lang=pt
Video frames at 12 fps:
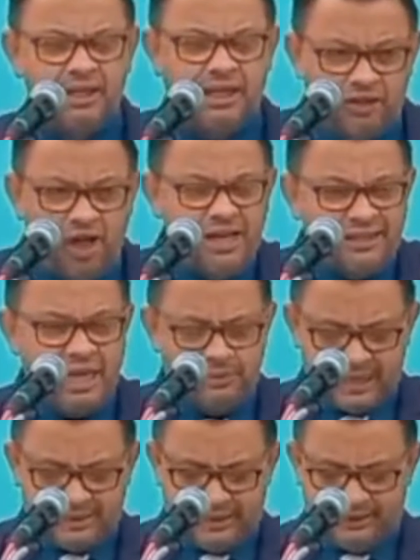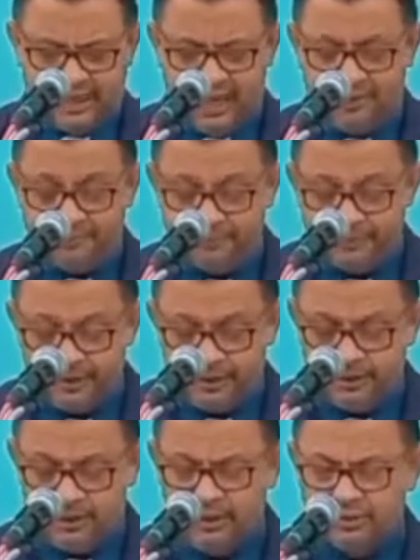E nós temos que aceitar.
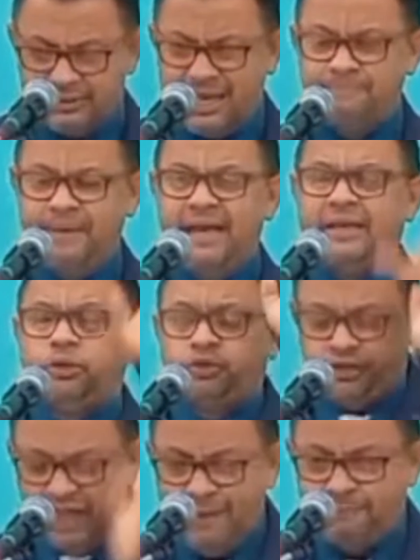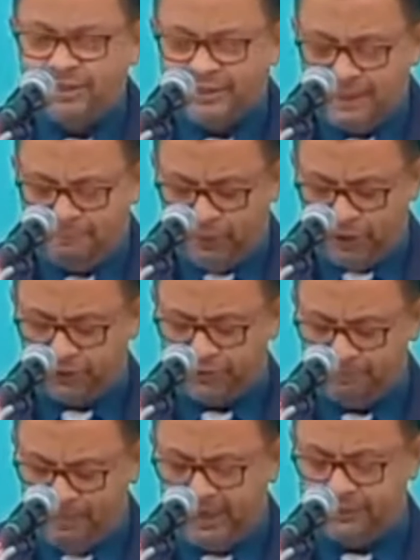Saber que o tempo está
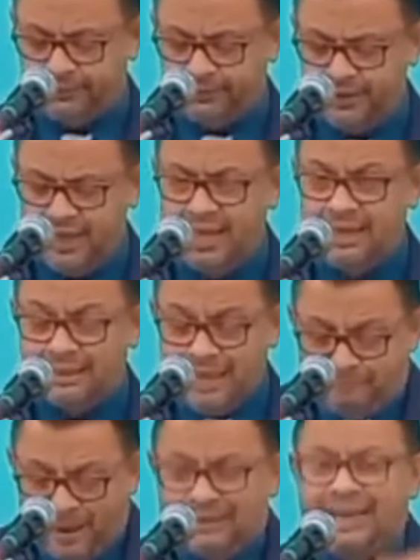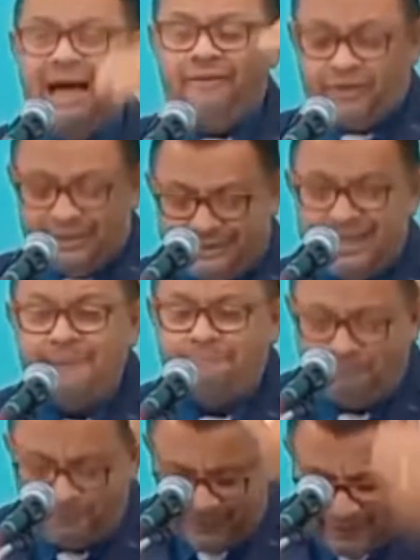perto, perto que a palavra está
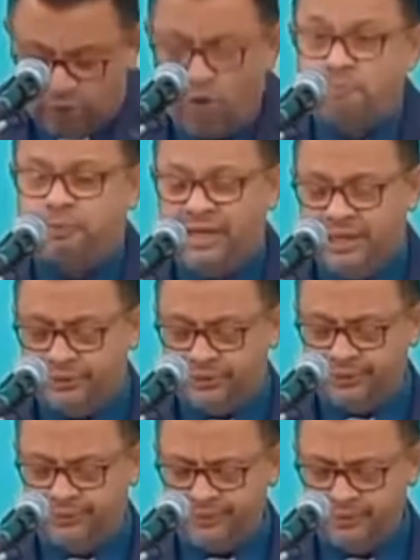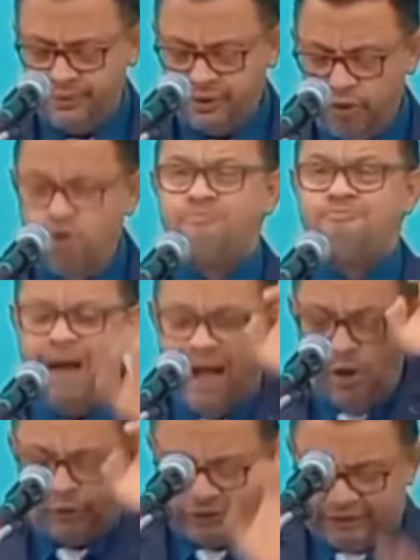se cumprindo. O
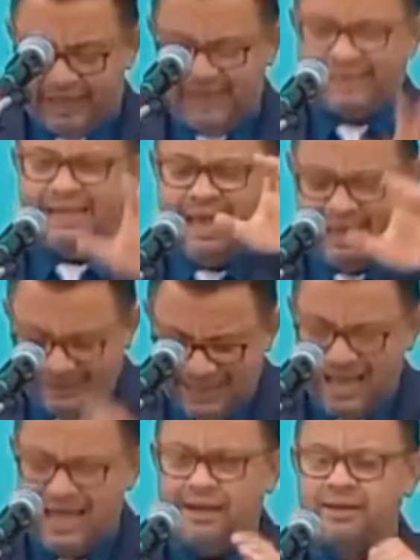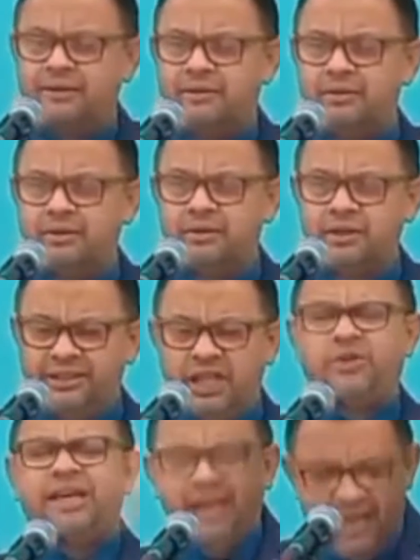mal tem que reinar.
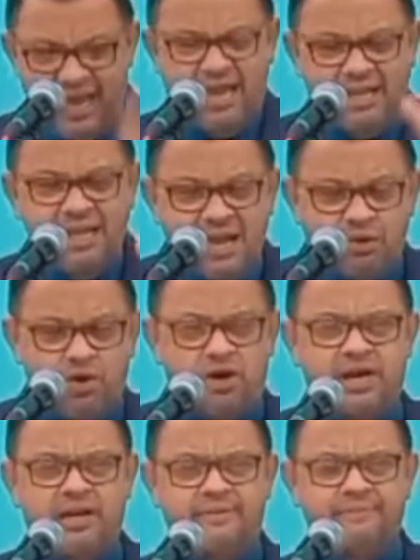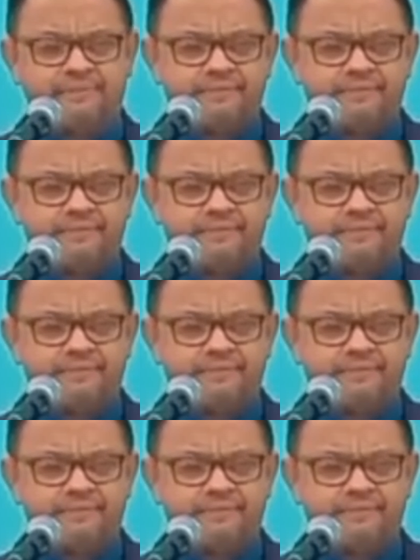Então que reine agora.